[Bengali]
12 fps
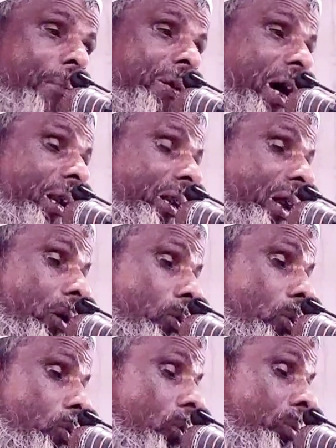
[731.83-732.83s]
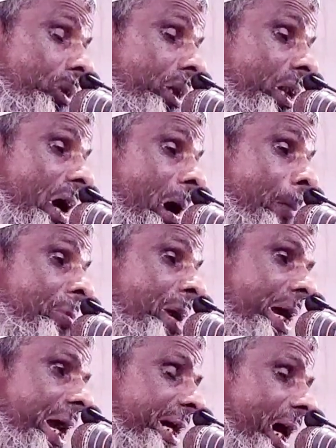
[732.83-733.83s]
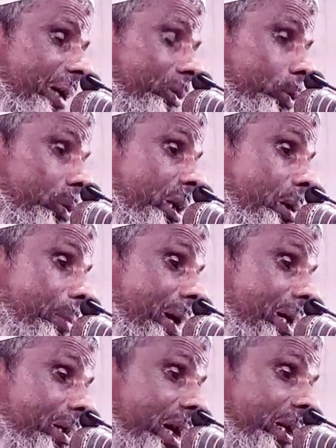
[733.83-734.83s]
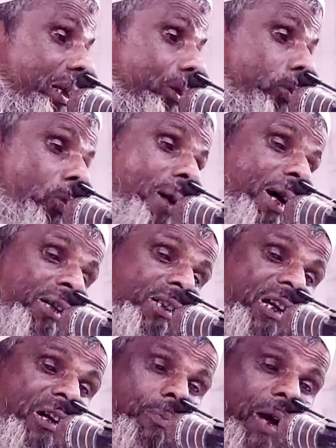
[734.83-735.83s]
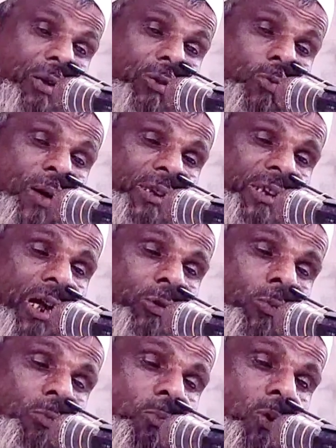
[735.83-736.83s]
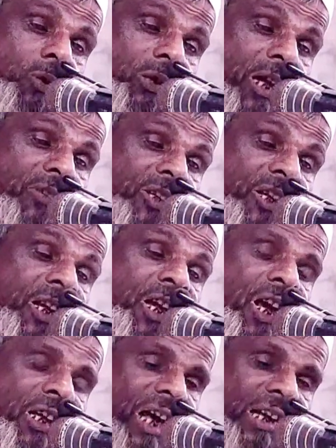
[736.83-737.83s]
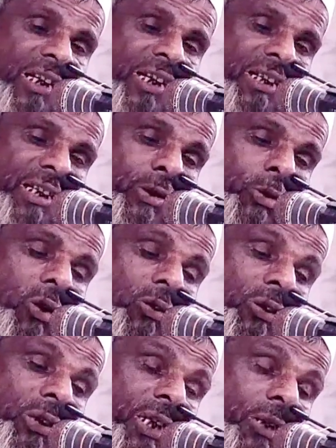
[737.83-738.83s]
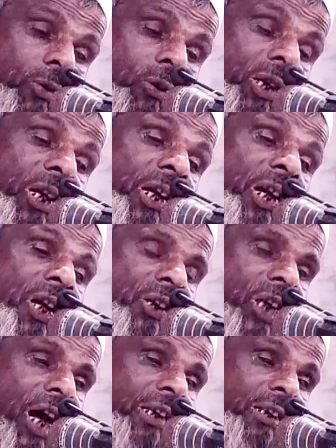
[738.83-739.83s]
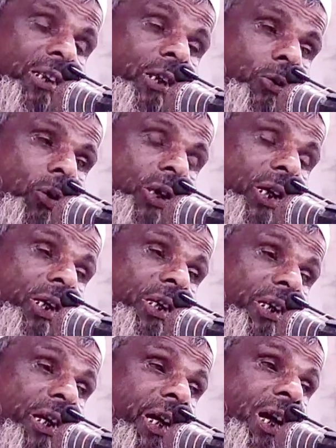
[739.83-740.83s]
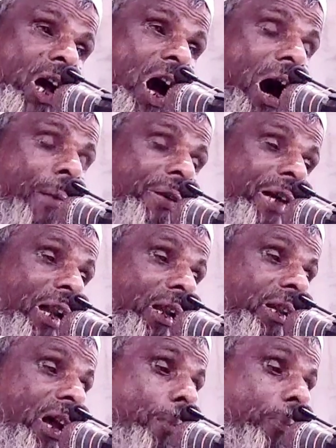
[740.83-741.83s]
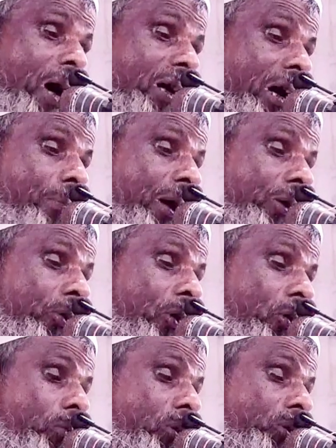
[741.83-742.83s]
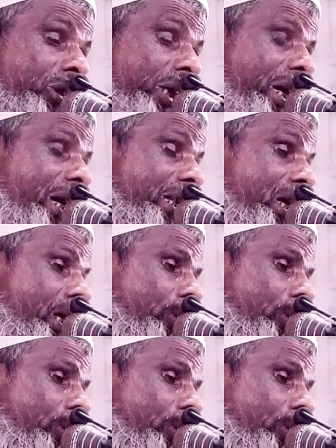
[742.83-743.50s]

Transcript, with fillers: আমি আল্লাহ হুকুম দিলাম এই হাসুরের ময়দানে তোমার যারা ভালোবাসার উন্মত আছে তাদেরকে সঙ্গে করে সাথী করে নিয়ে আমি আল্লাহ পাক আমার রহমতের